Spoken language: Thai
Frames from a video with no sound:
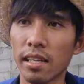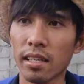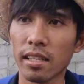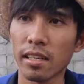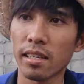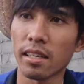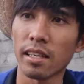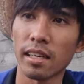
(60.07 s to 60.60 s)
นิดนึ
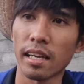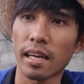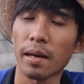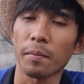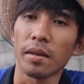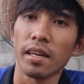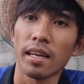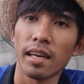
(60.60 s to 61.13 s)
งนะครั
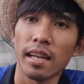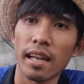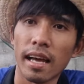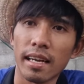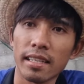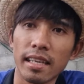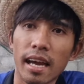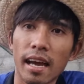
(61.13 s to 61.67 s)
บ หลั
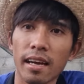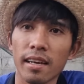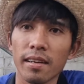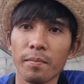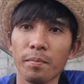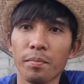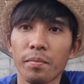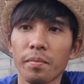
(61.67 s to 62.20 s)
งจาก
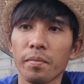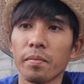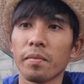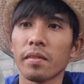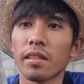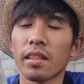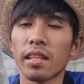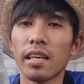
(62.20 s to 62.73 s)

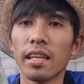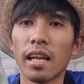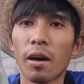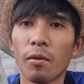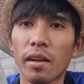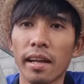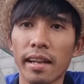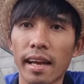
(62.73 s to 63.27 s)
ที่เรา
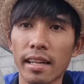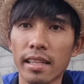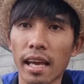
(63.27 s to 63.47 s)
ได้นั่ง